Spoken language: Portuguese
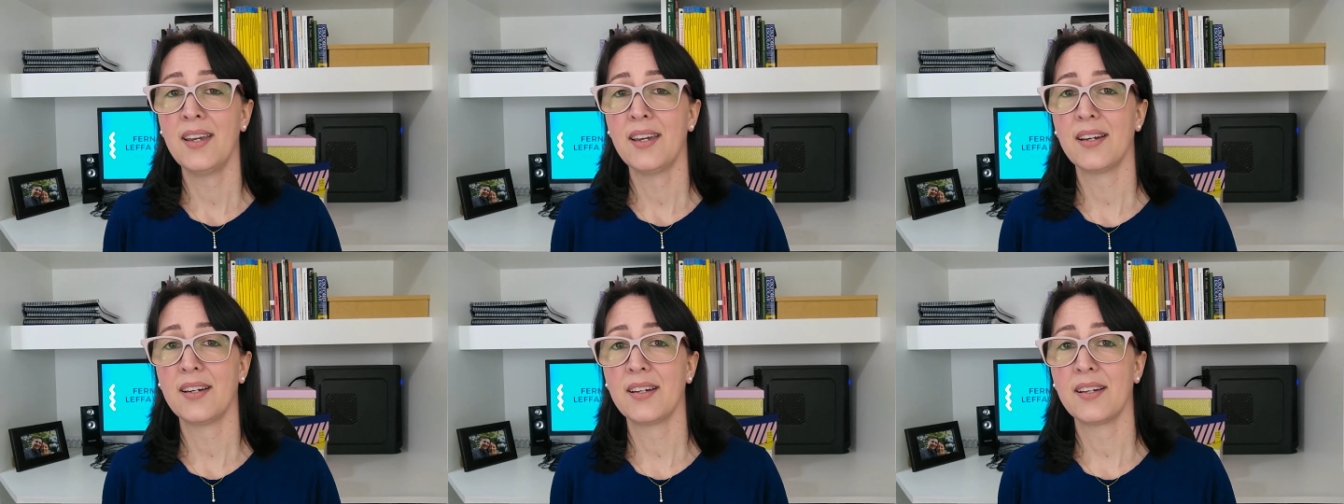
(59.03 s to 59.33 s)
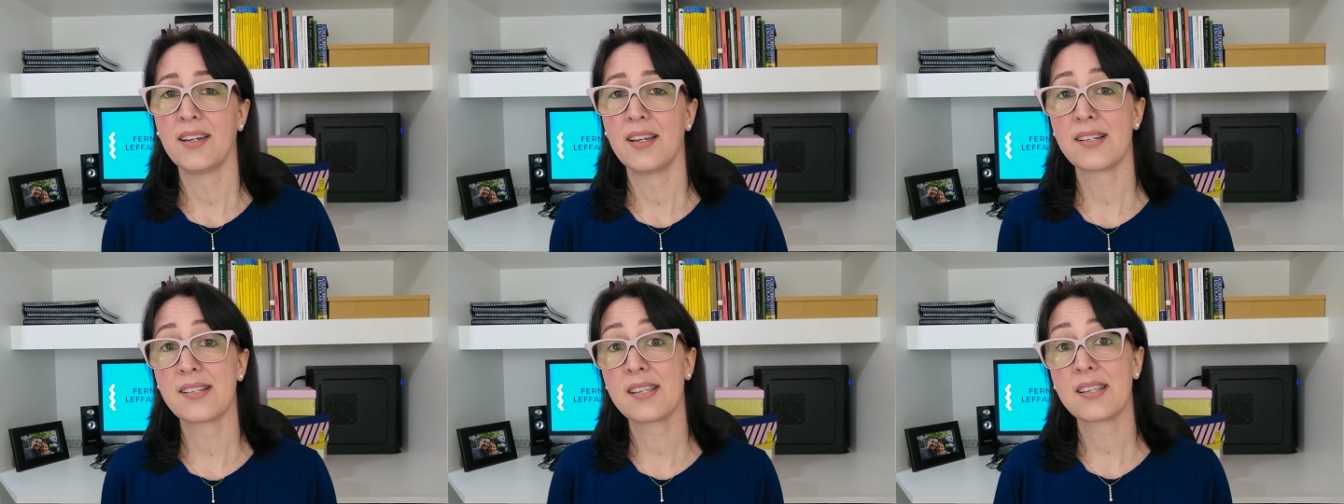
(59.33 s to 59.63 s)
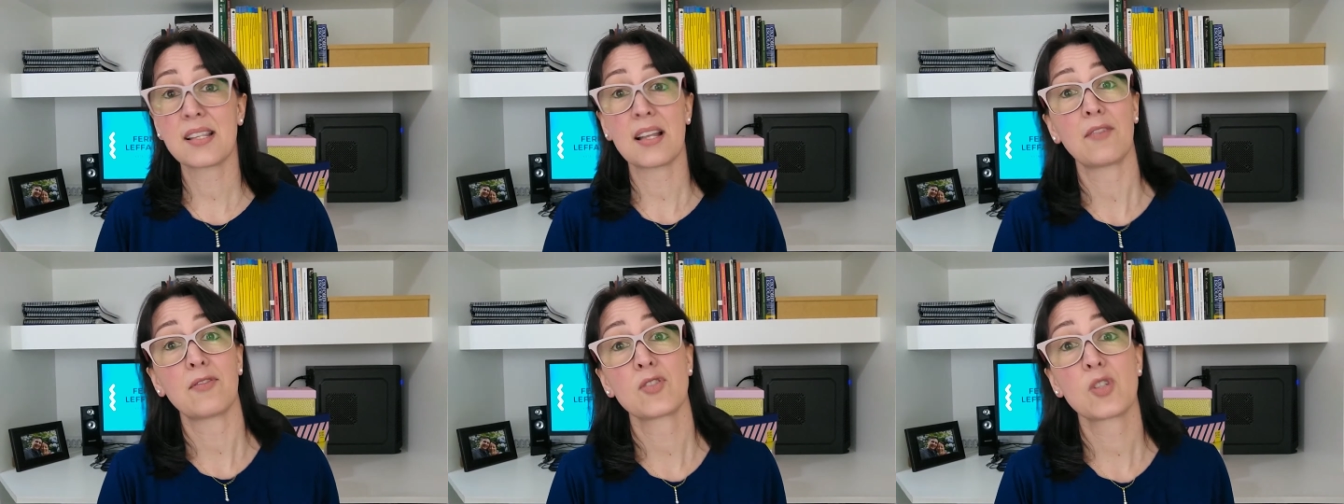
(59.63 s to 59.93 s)
ah, eles
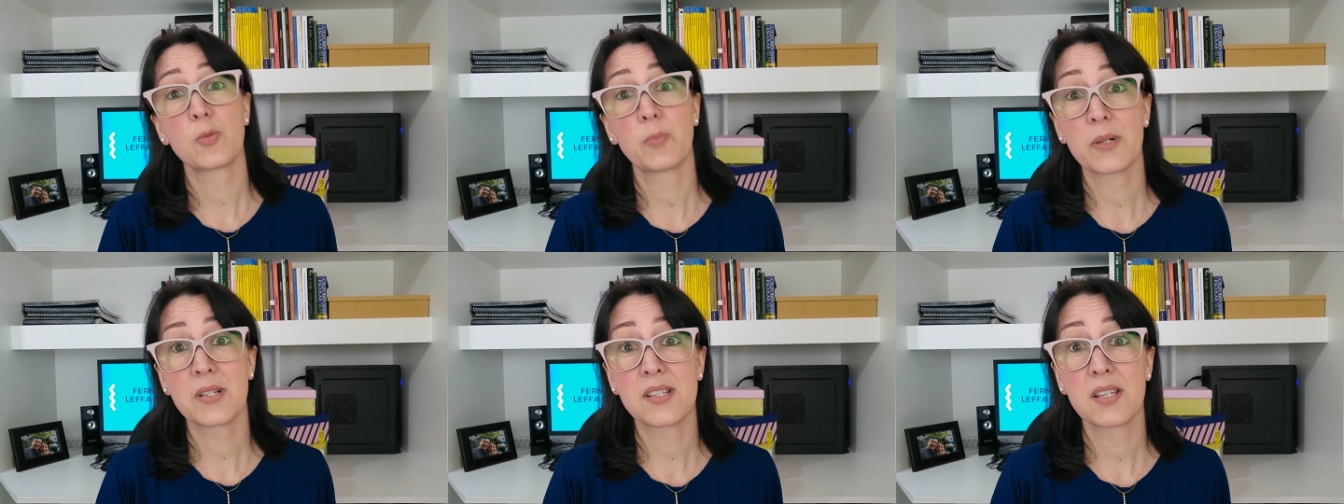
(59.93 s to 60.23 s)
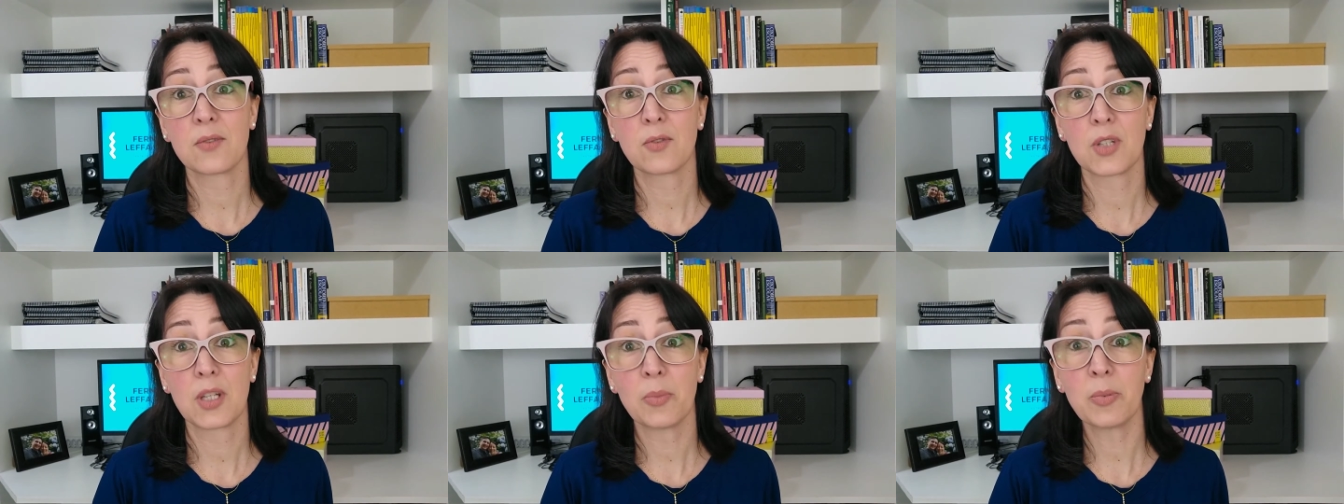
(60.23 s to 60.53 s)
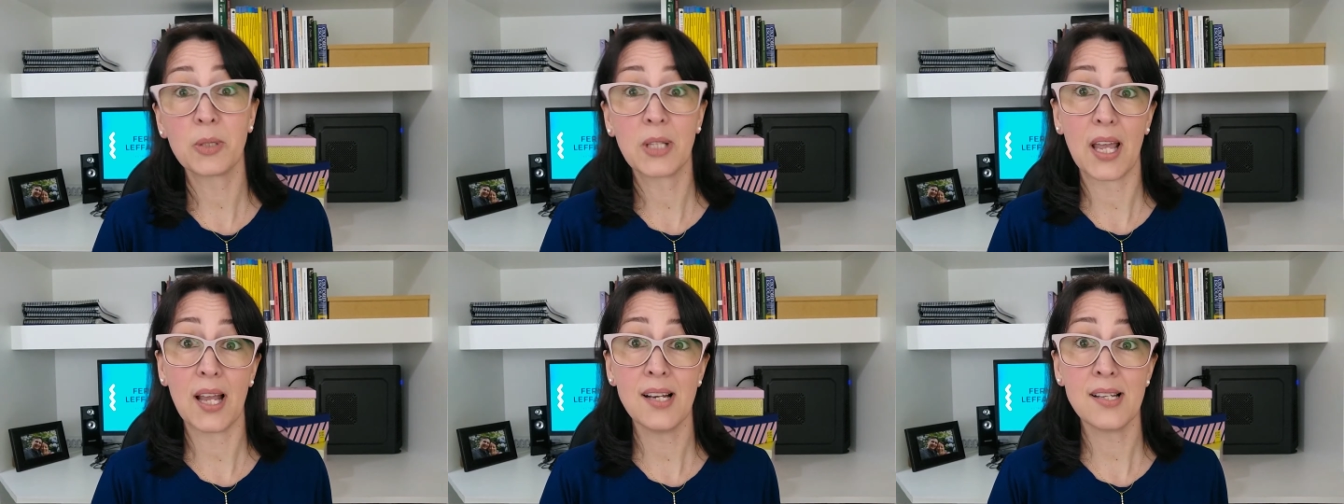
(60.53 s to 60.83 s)
estavam desperdiçando o
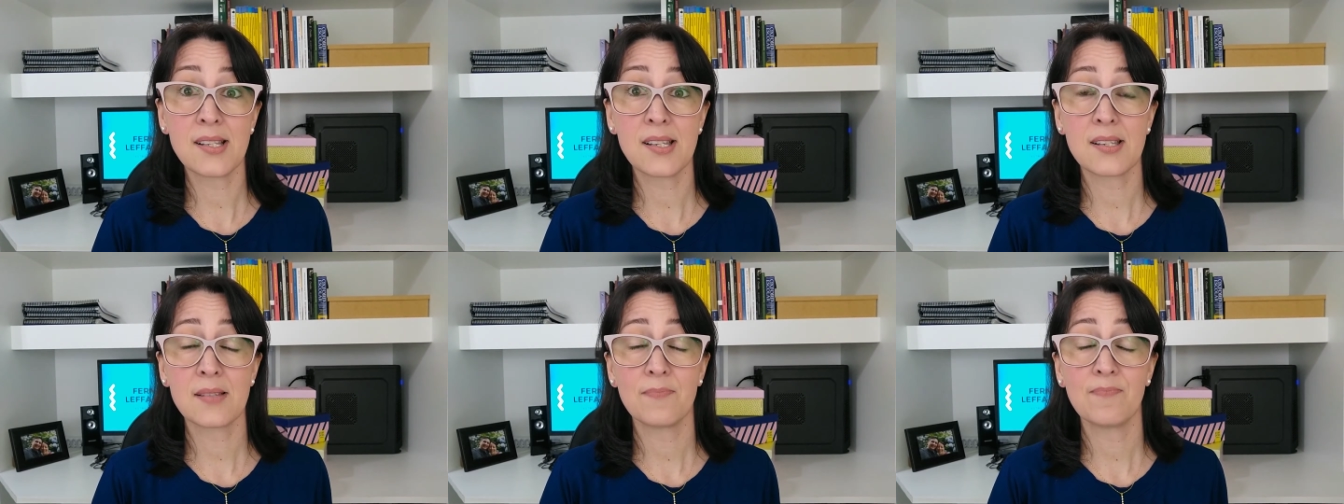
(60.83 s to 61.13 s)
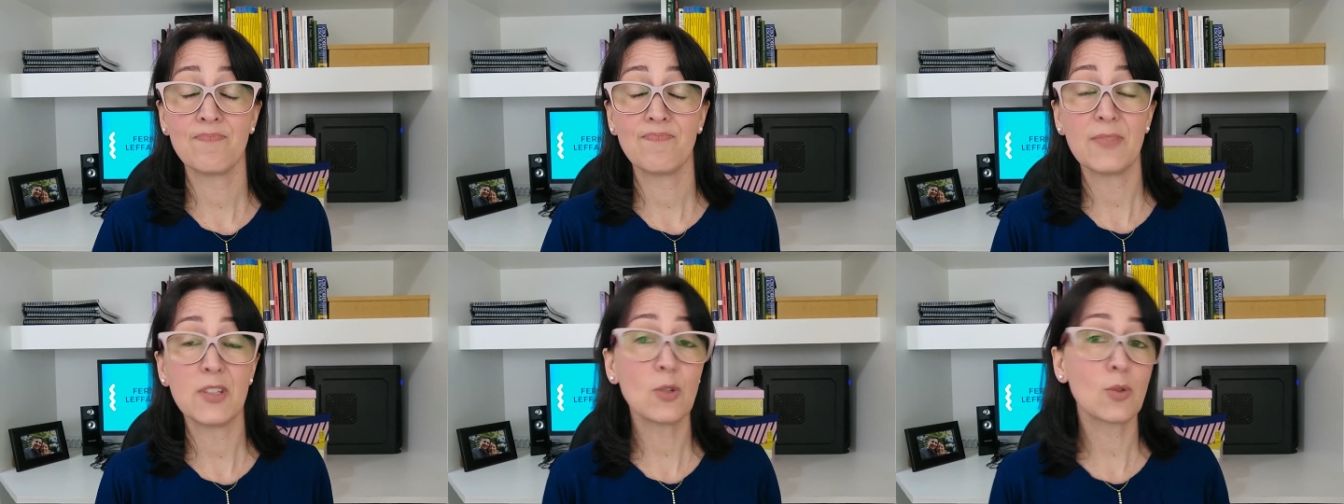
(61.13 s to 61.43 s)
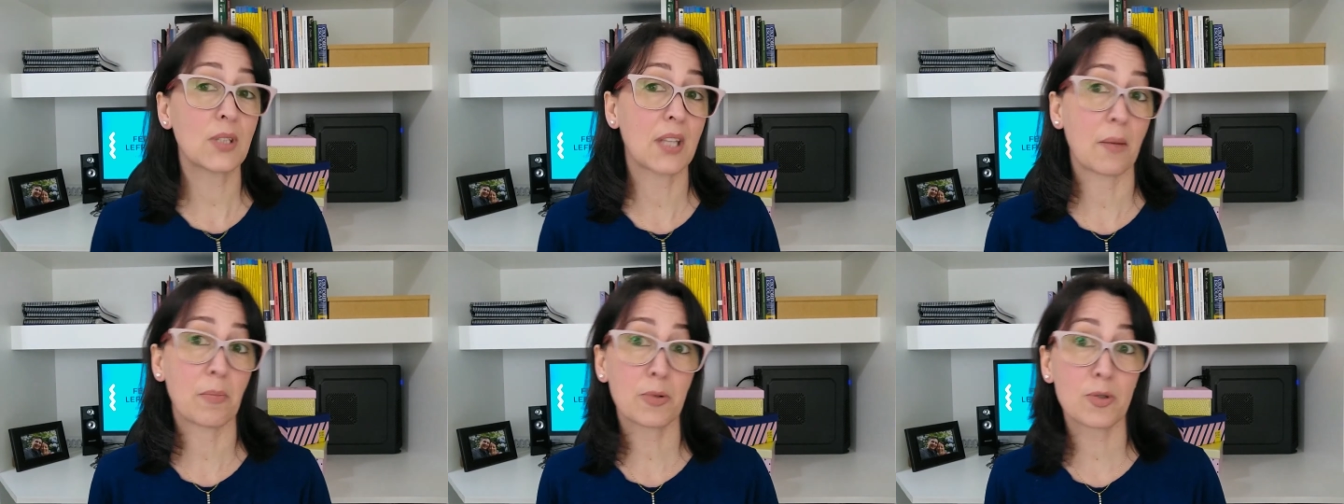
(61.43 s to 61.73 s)
tempo deles e
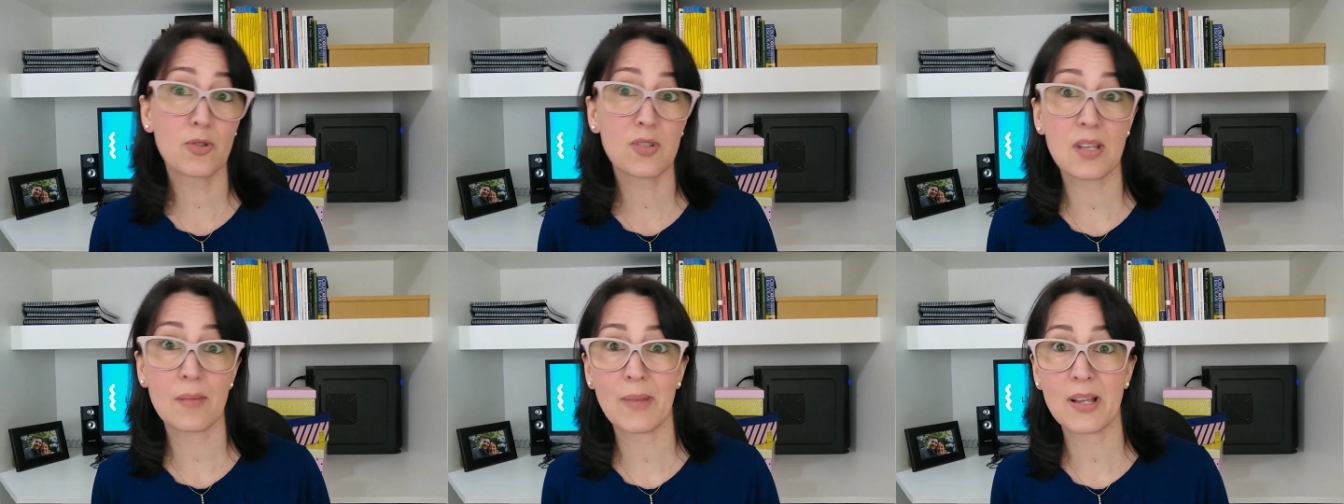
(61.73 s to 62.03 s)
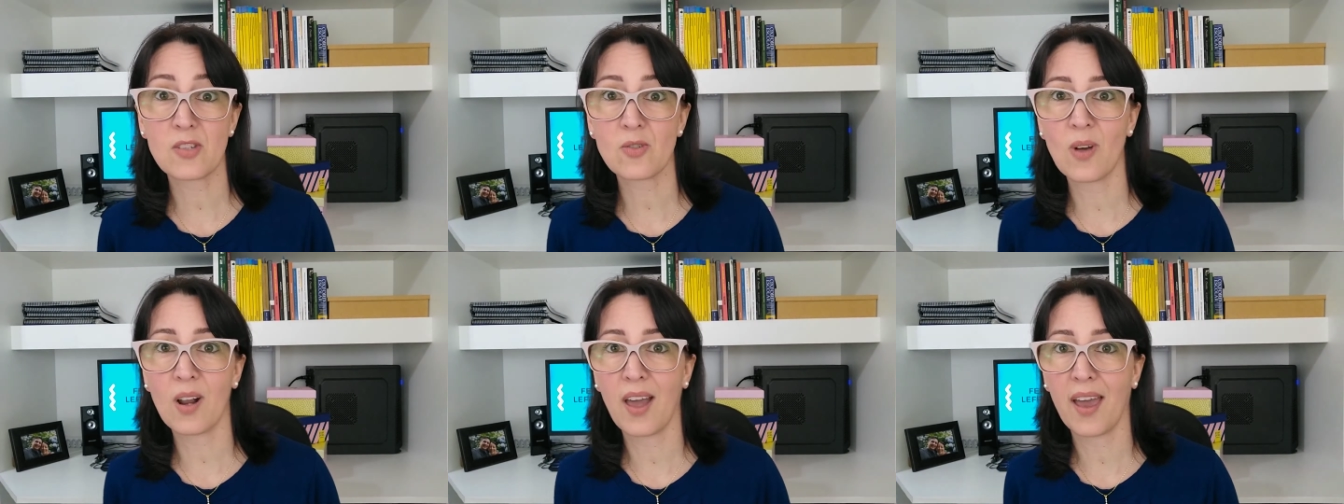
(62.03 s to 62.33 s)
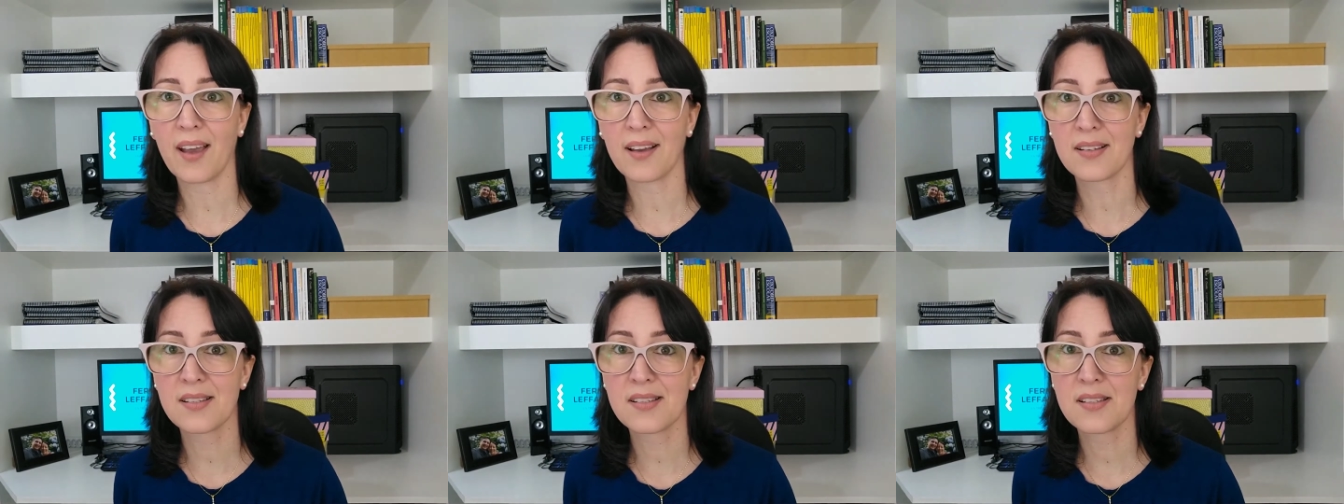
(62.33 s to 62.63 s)
o tempo dos demais
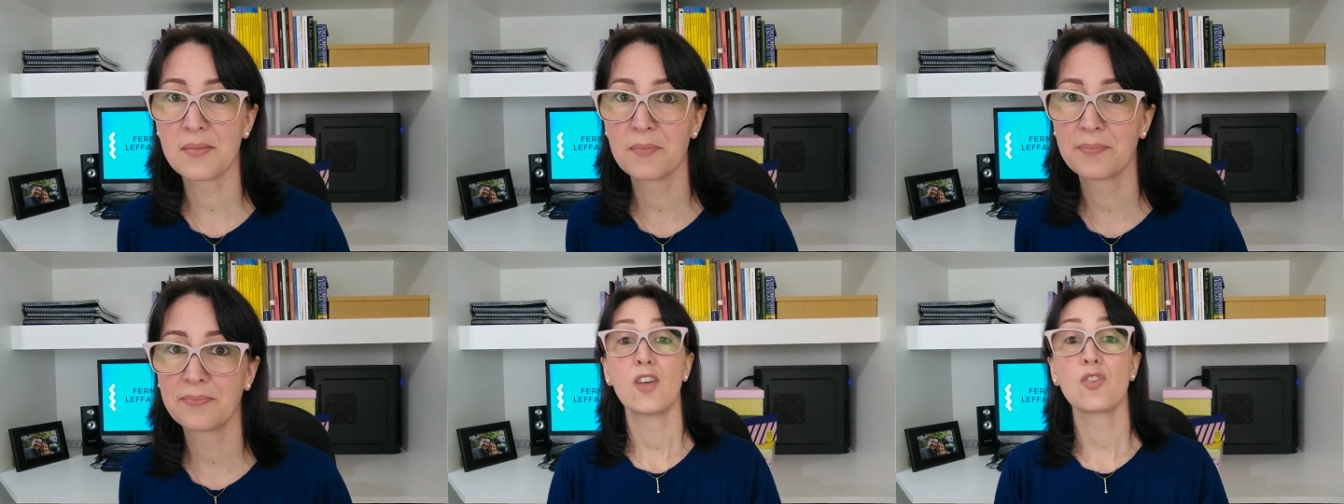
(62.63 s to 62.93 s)
colegas.